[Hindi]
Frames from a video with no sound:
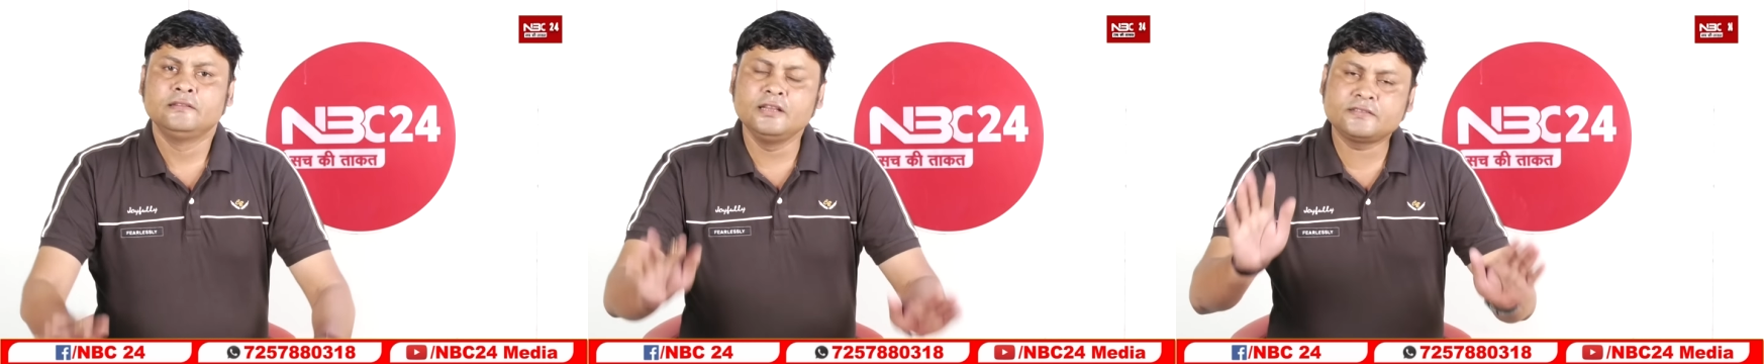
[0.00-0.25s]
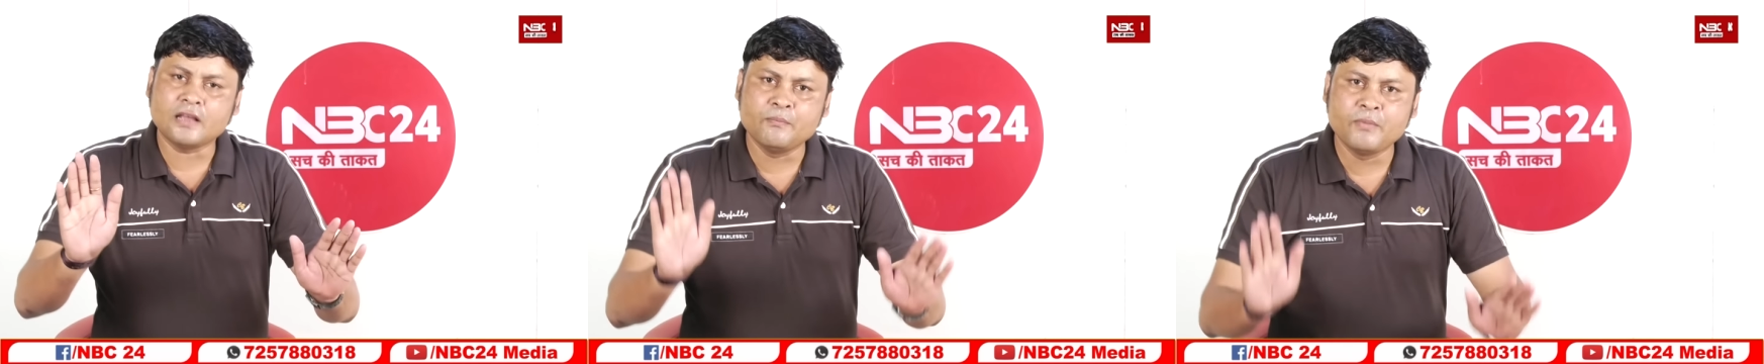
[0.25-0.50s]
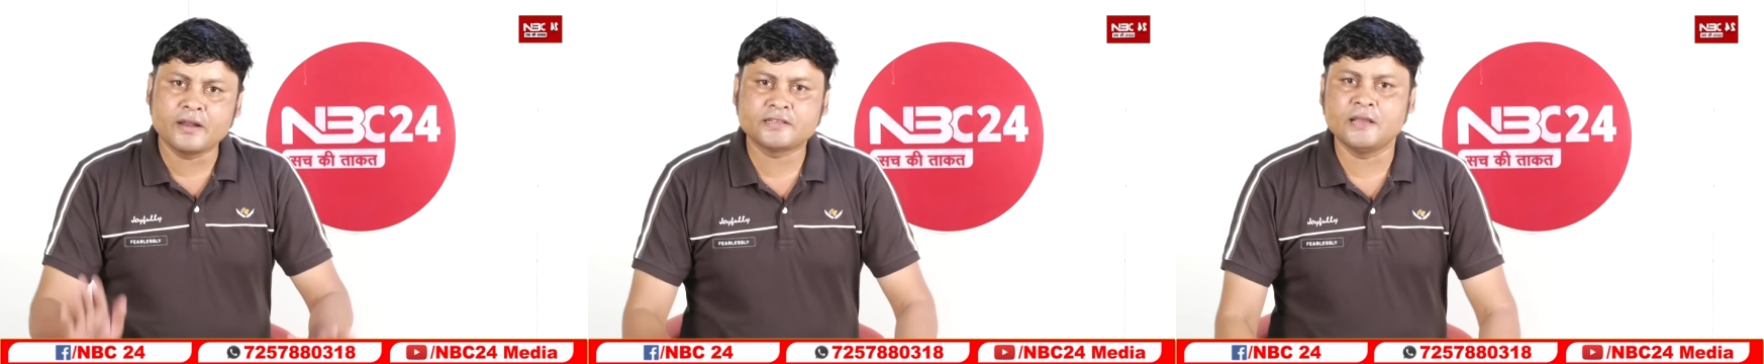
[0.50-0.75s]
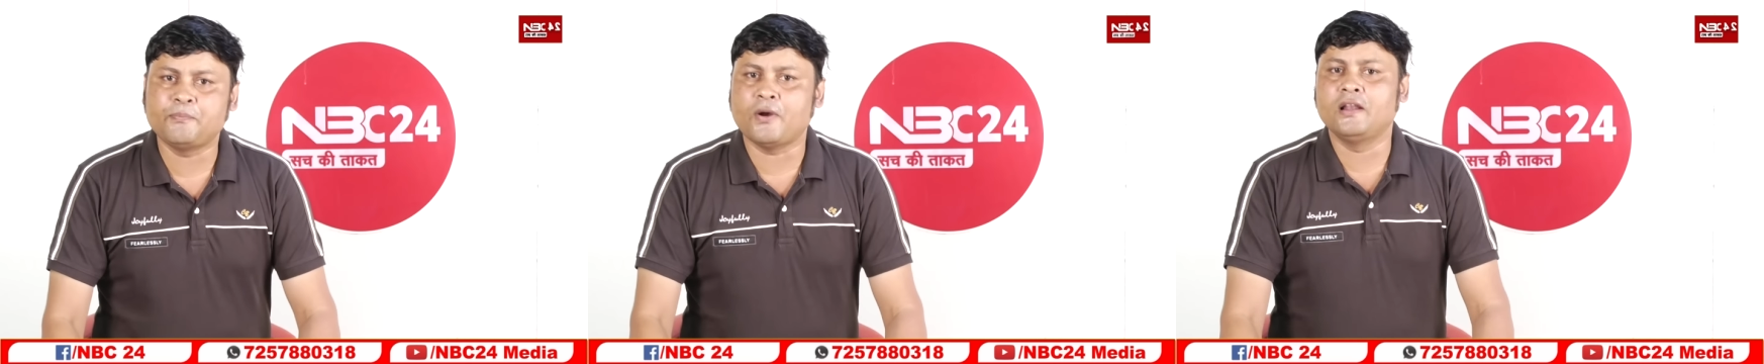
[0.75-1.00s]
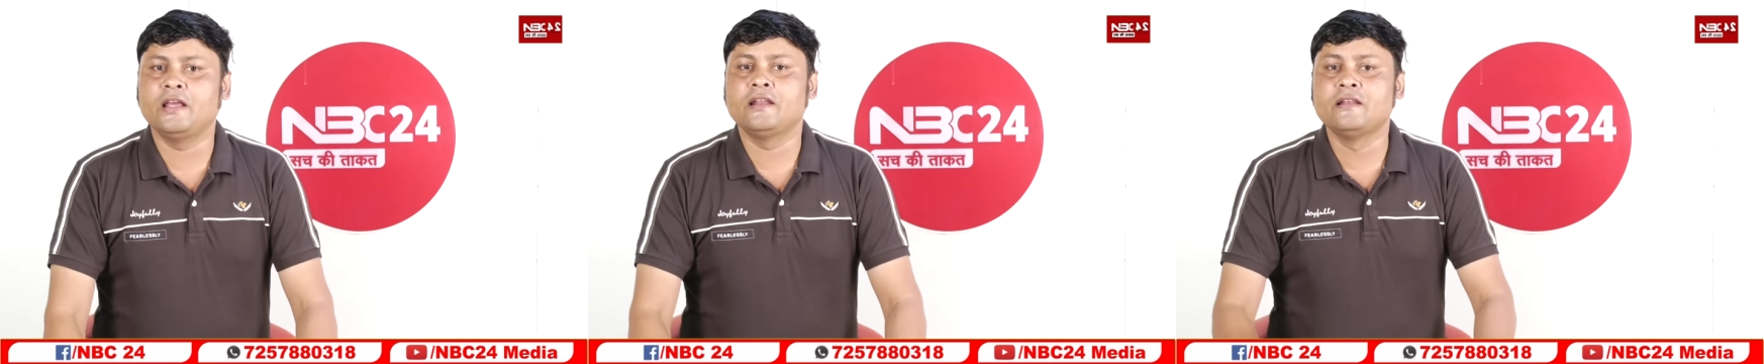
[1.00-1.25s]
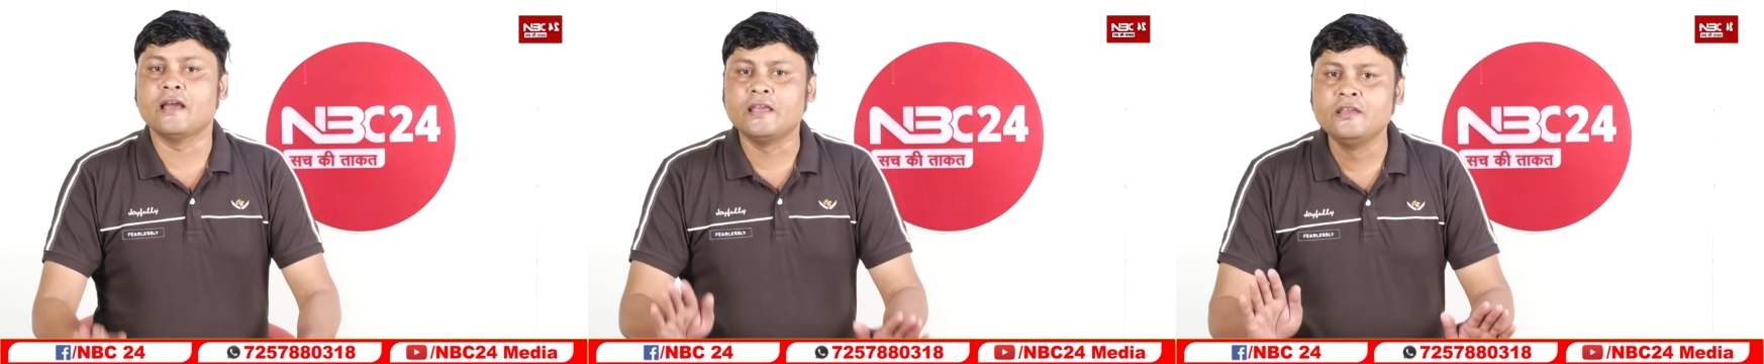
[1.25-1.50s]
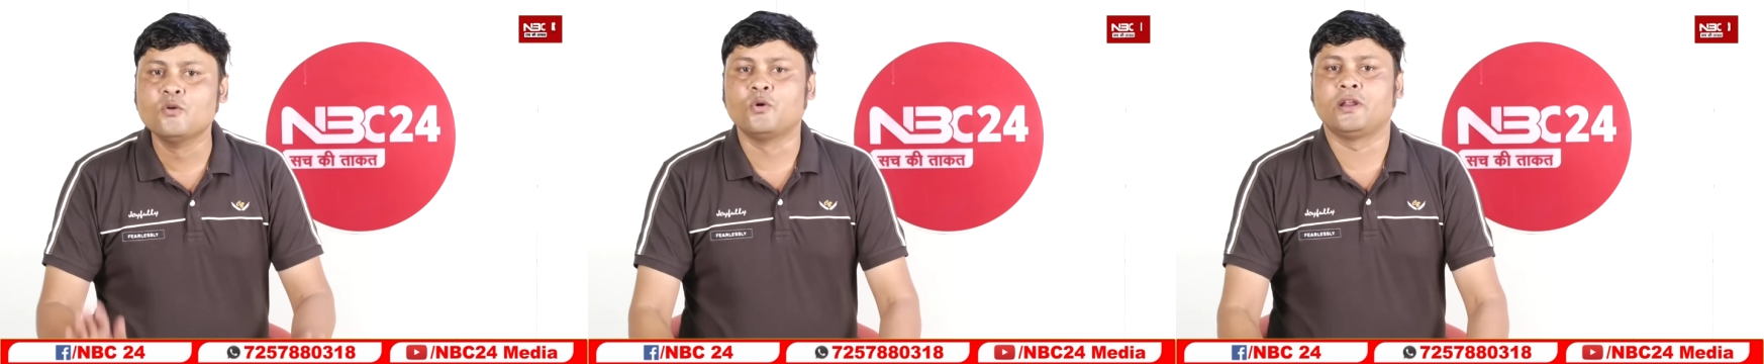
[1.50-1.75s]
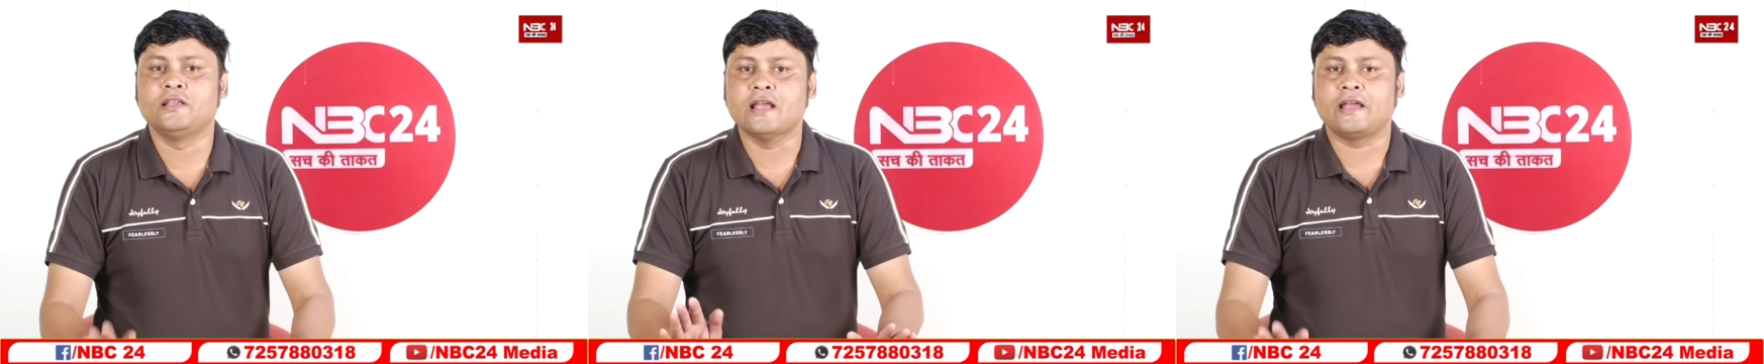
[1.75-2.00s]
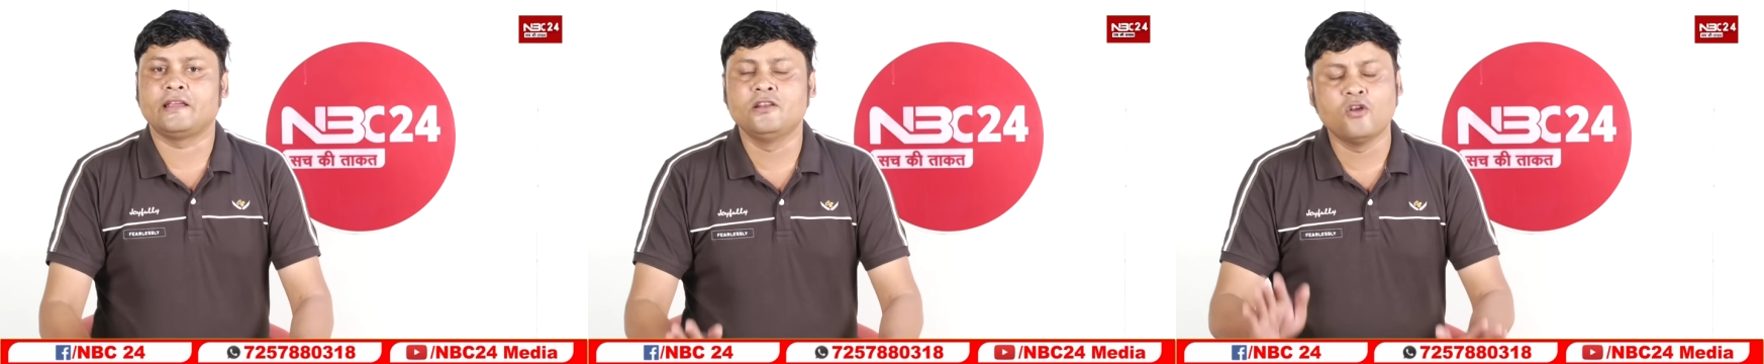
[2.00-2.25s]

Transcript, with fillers: दिसंबर से पहले नहीं होने जाएगी